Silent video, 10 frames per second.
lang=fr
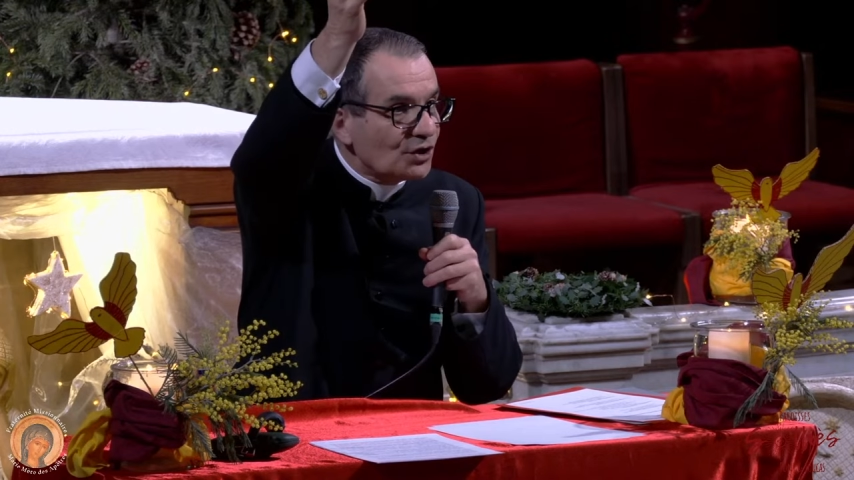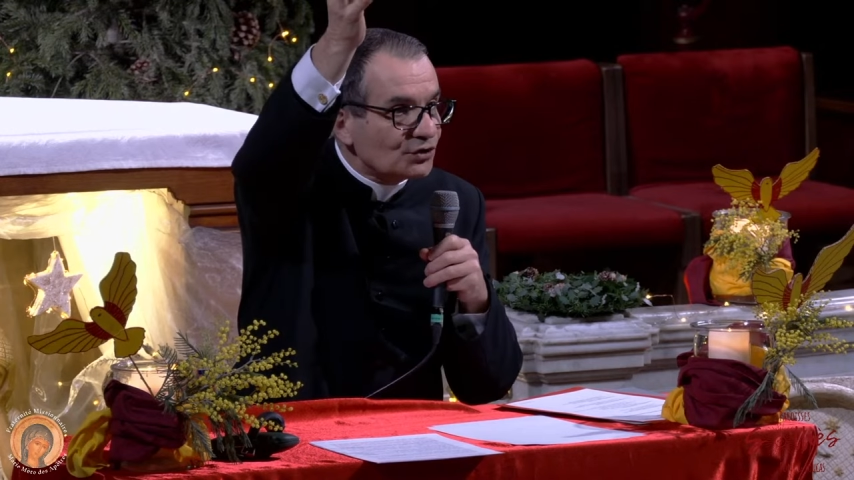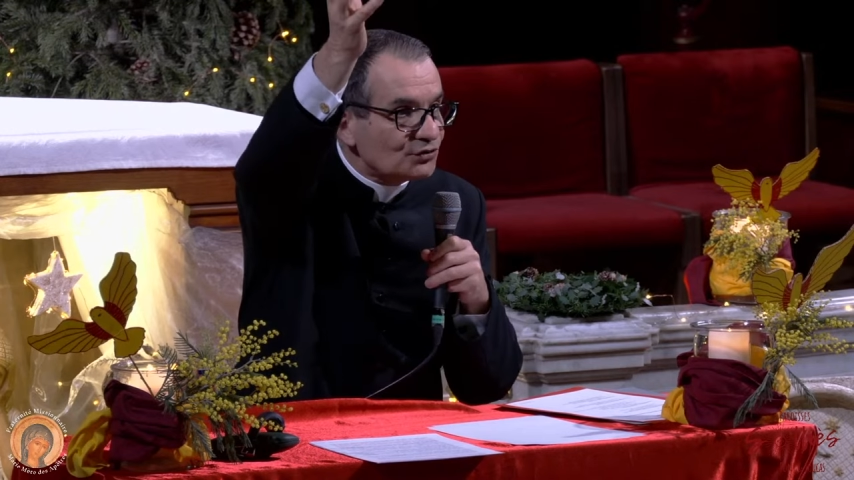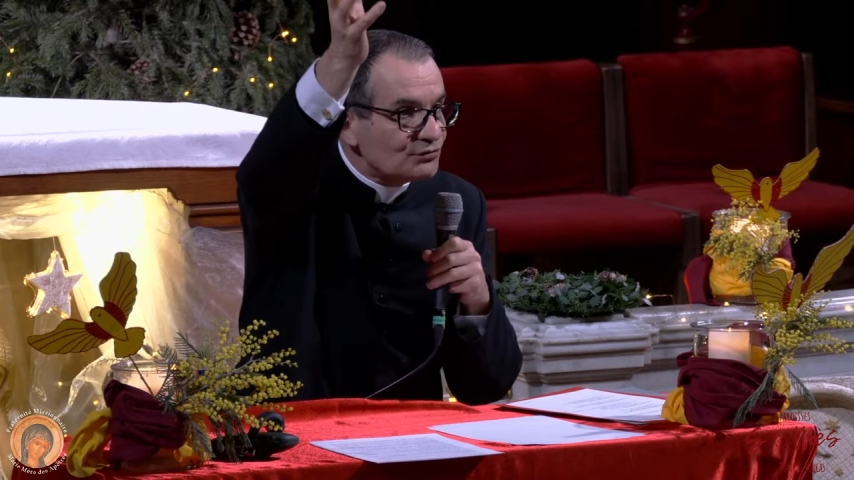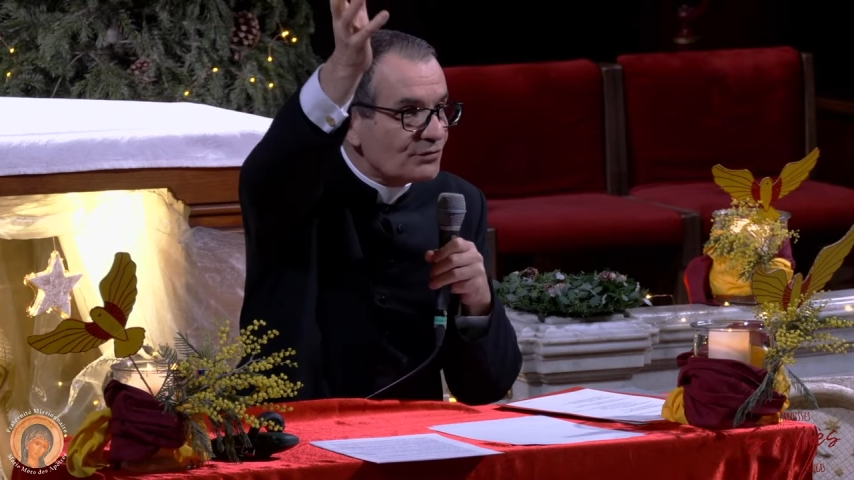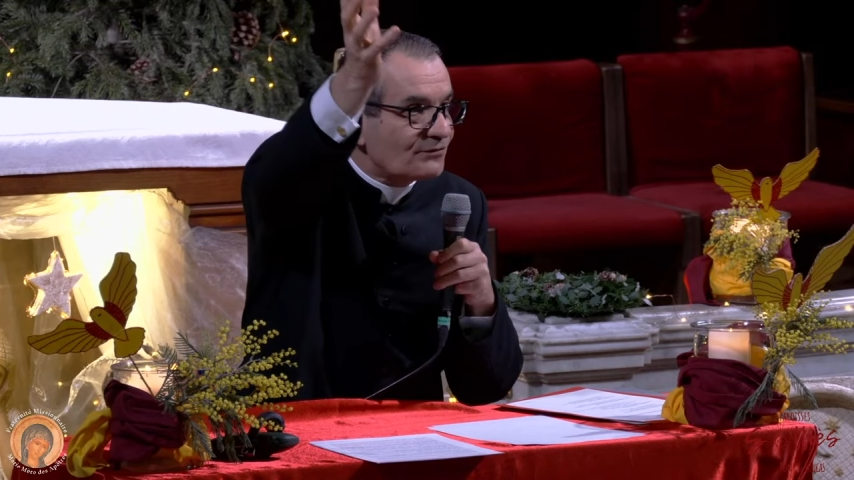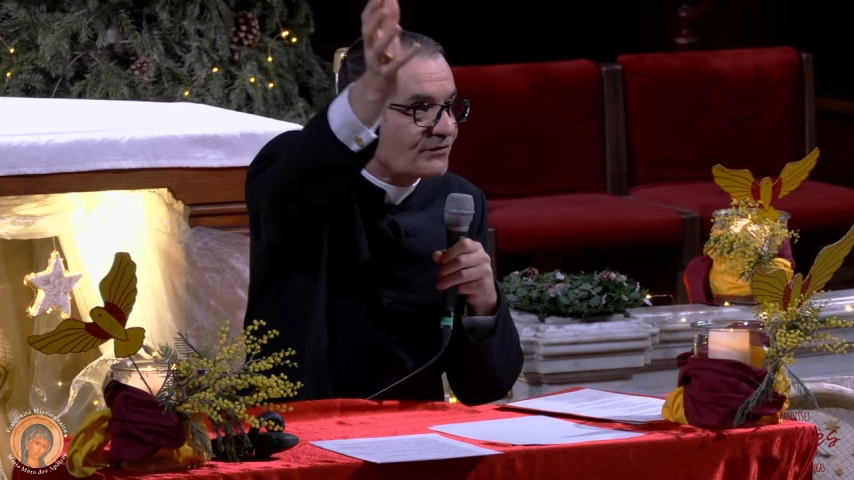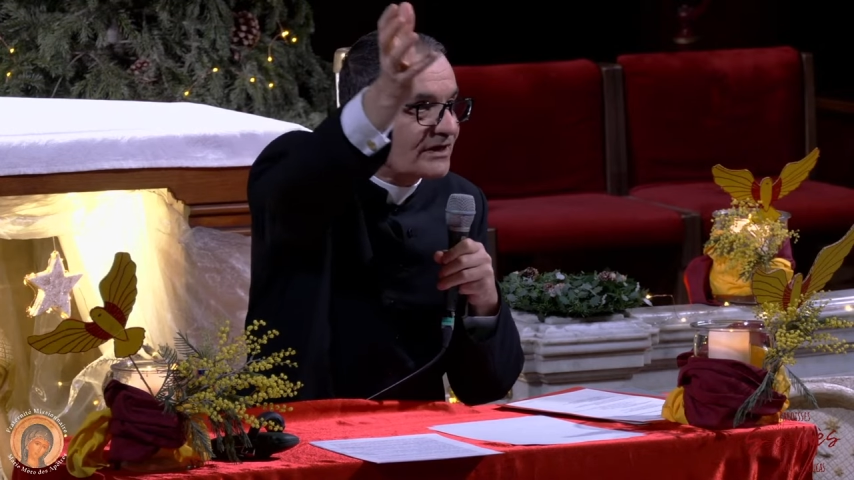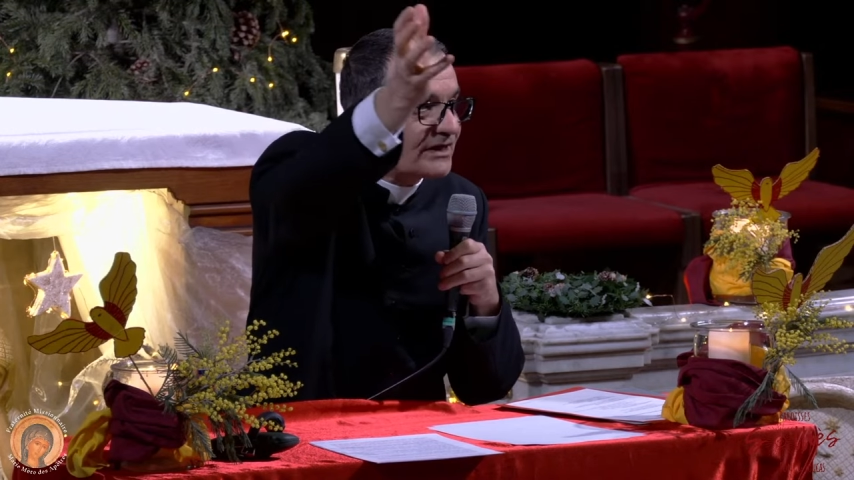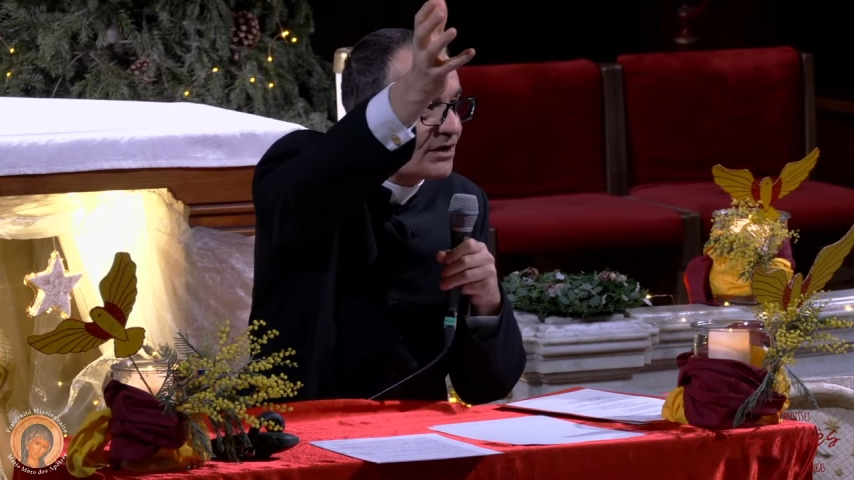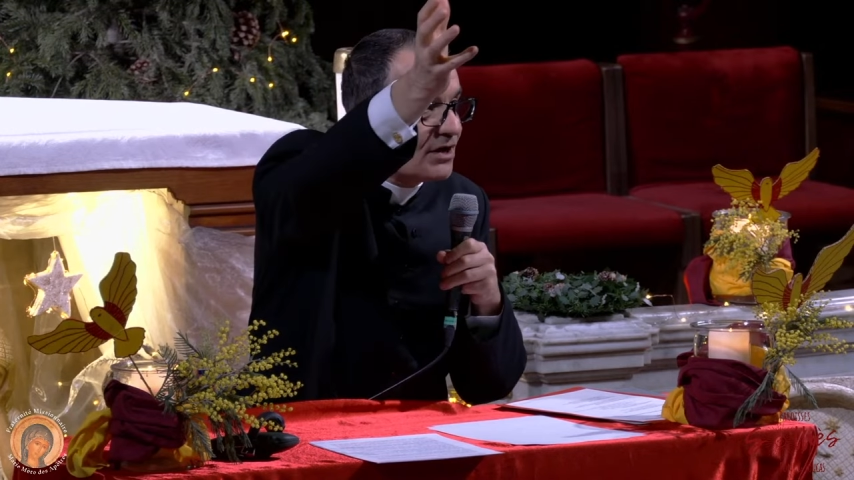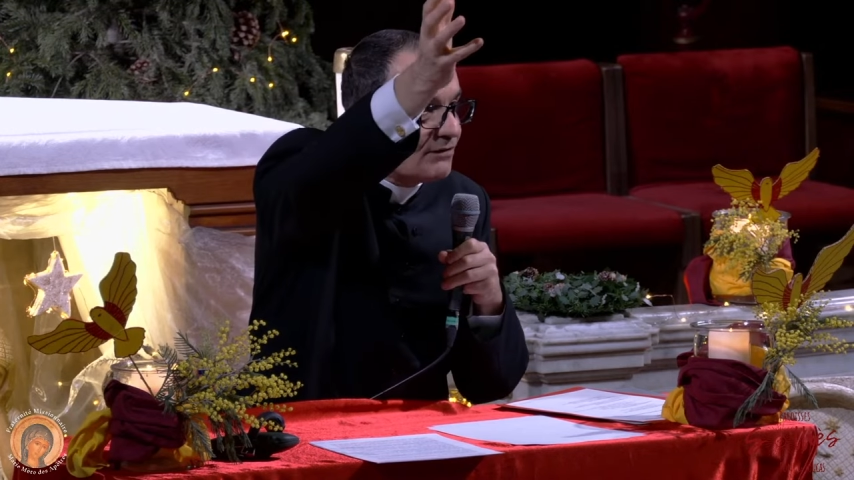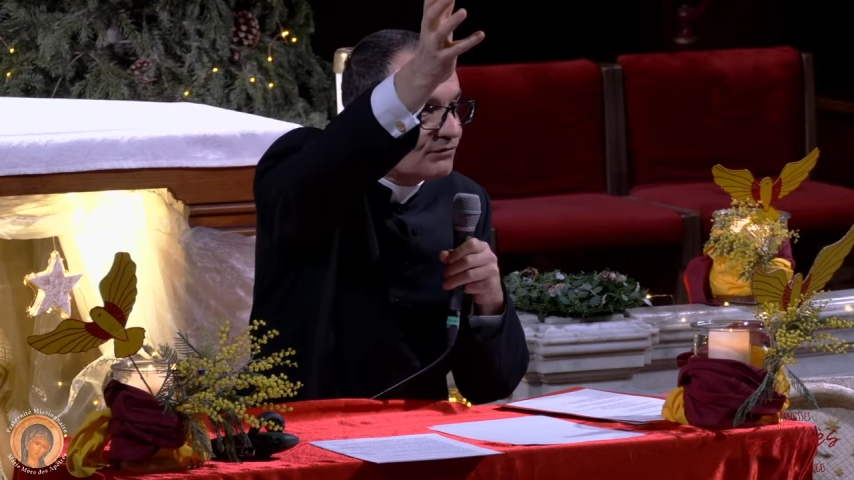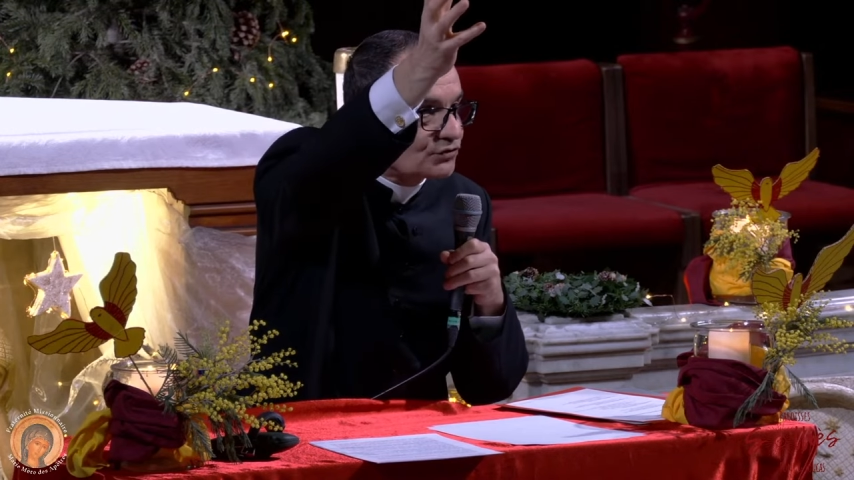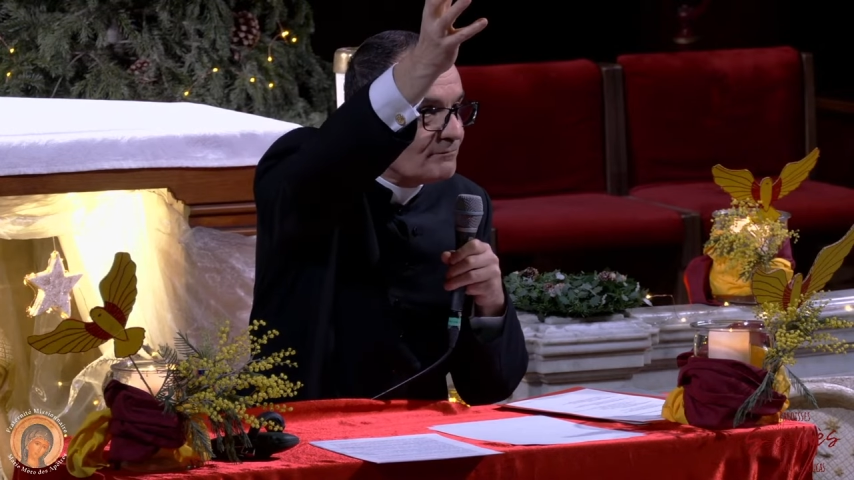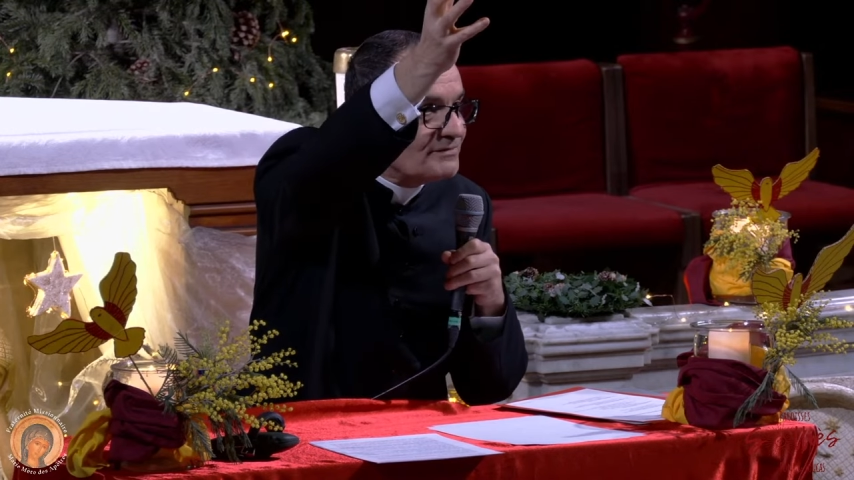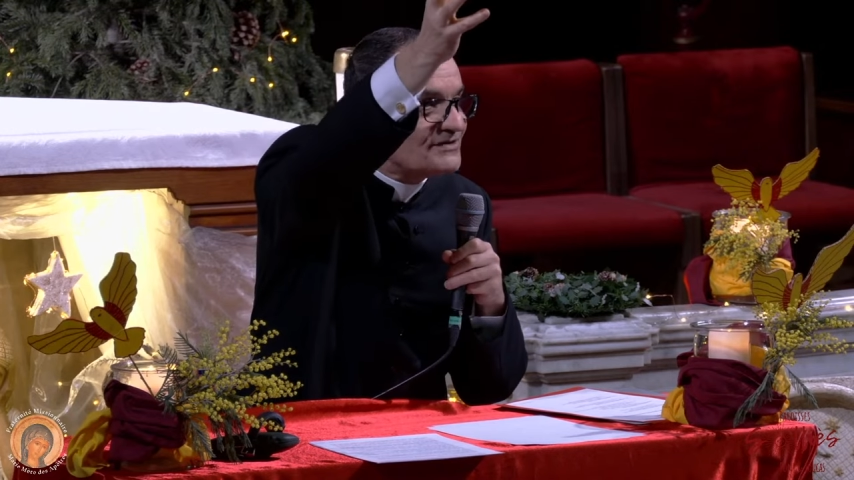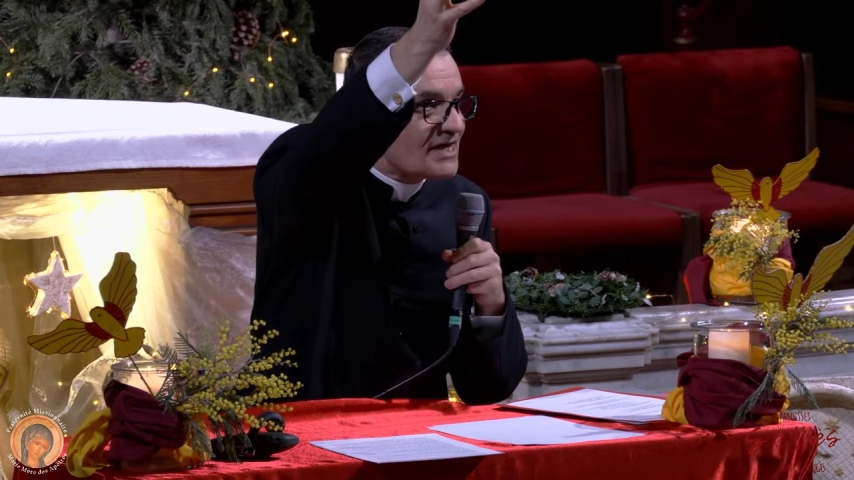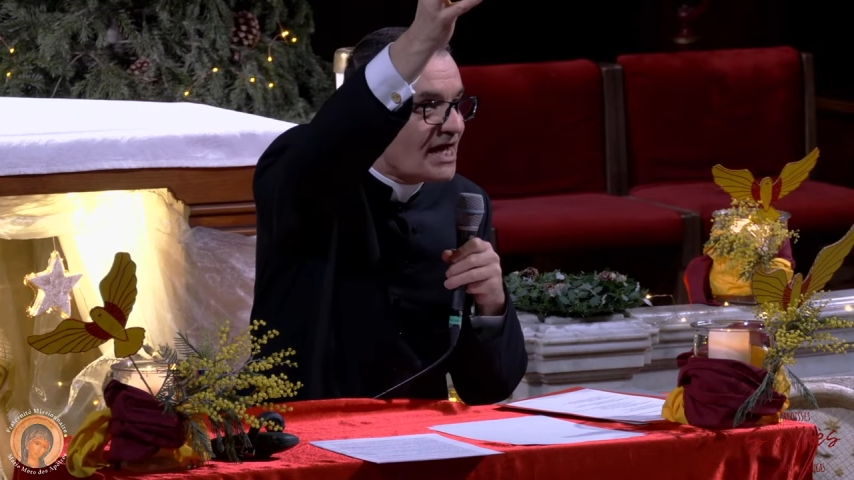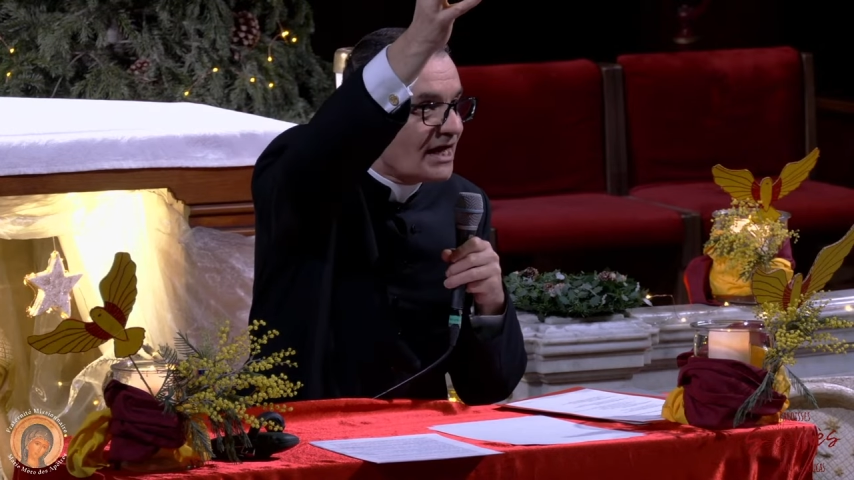de lui offrir votre
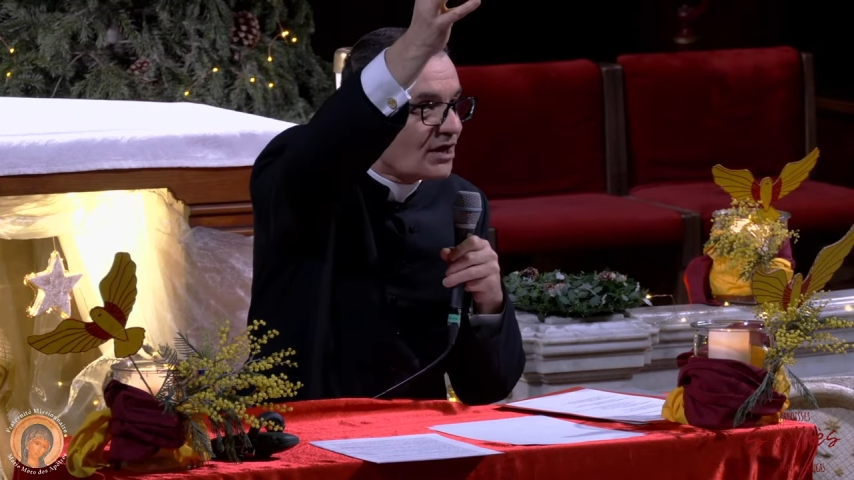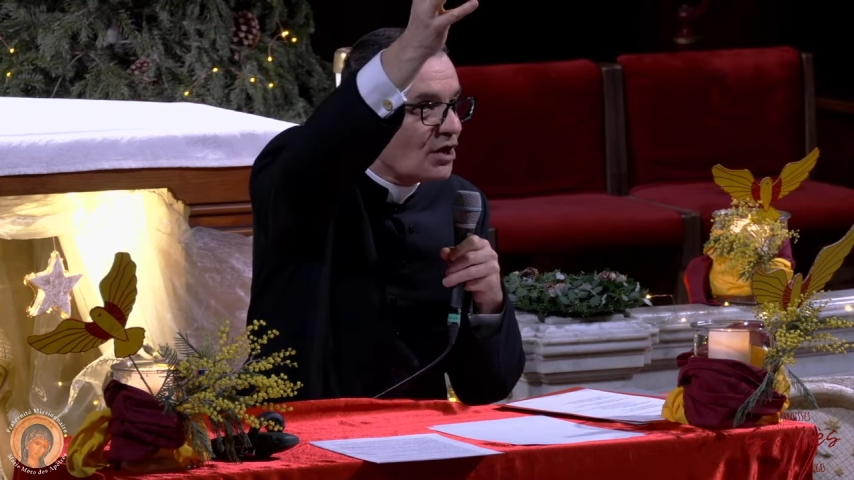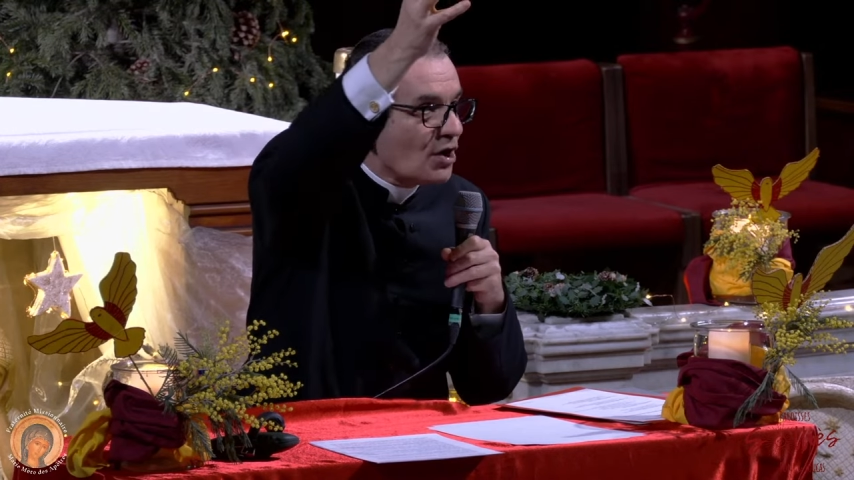misère